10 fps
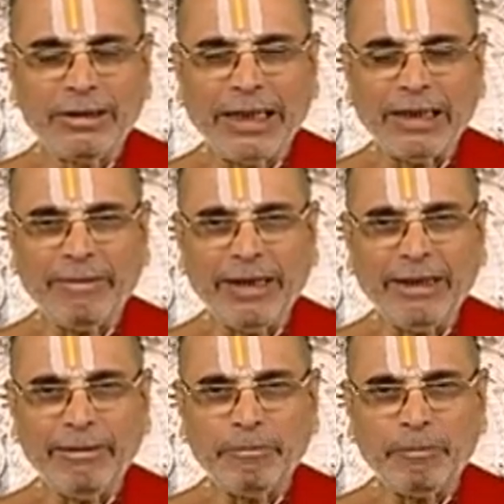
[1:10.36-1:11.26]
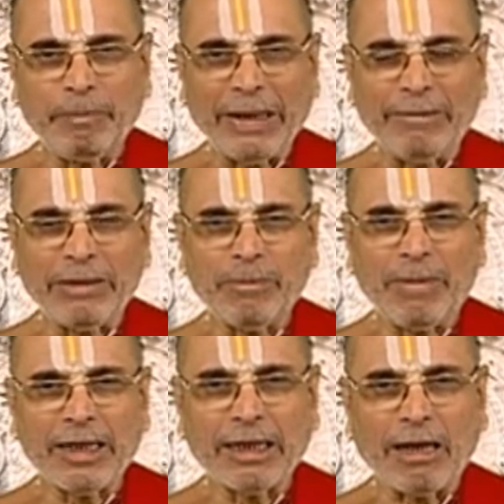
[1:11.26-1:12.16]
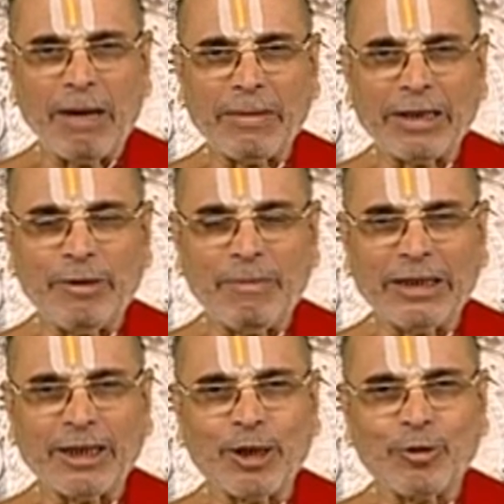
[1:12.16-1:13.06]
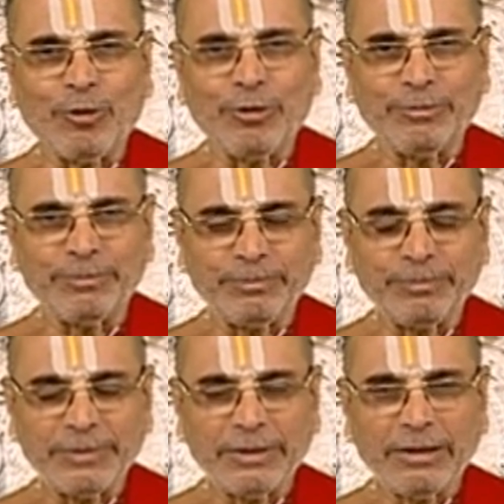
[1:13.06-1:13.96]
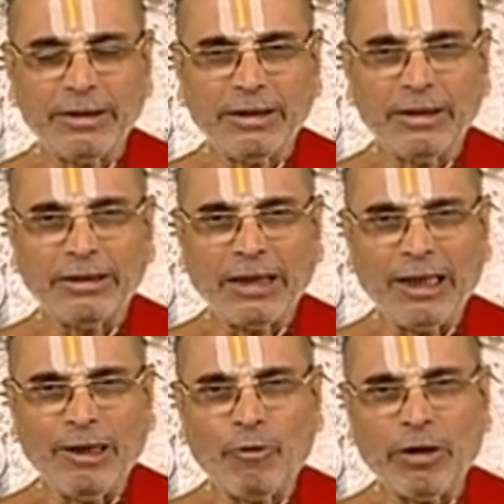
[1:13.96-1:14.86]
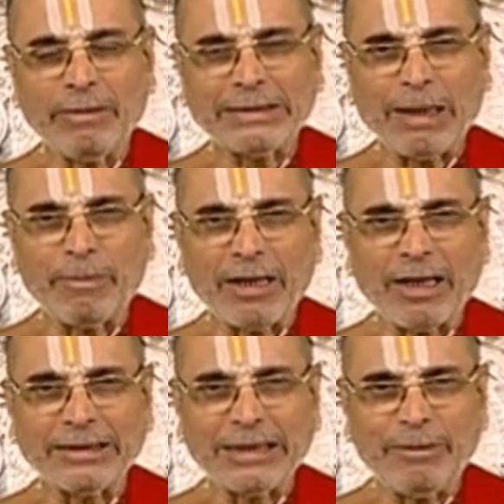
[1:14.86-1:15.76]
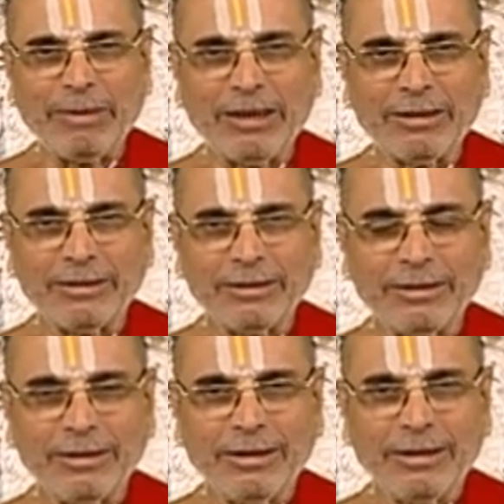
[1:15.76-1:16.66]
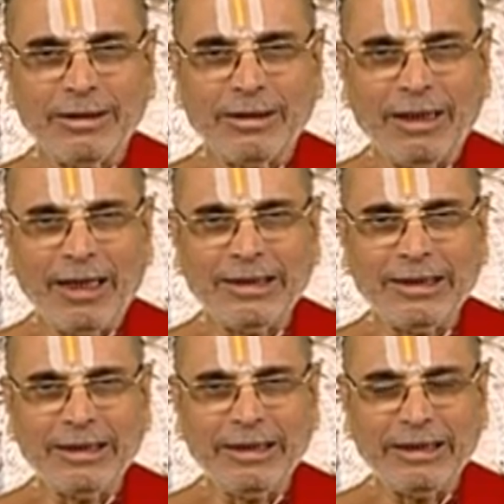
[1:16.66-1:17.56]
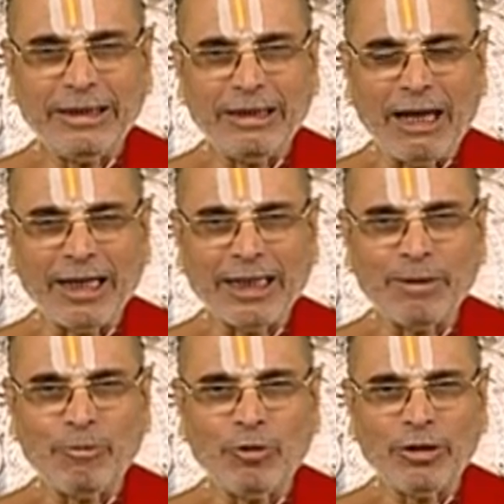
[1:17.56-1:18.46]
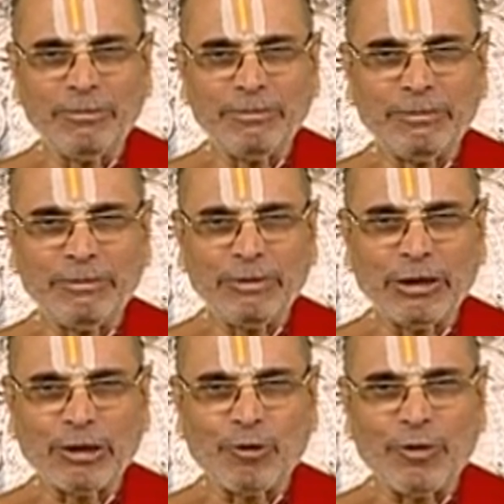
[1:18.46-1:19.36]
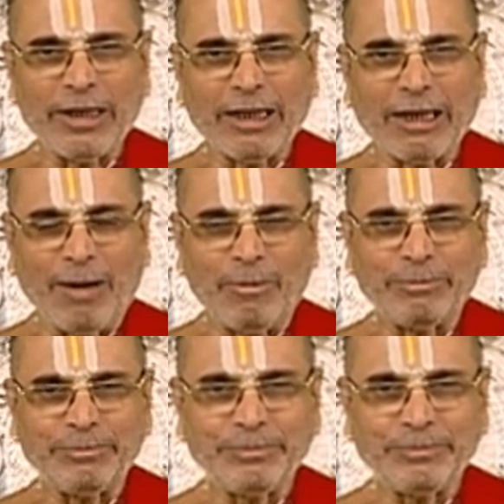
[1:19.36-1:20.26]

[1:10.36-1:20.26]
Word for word: எனவே பலவிதமான காமங்கள் மனிதர்களுக்கு உண்டு நல்ல உணவை சாப்பிட்றாங்க சில பேர் அது நாக்கின் முழுதும் இருக்கக்கூடிய காமம்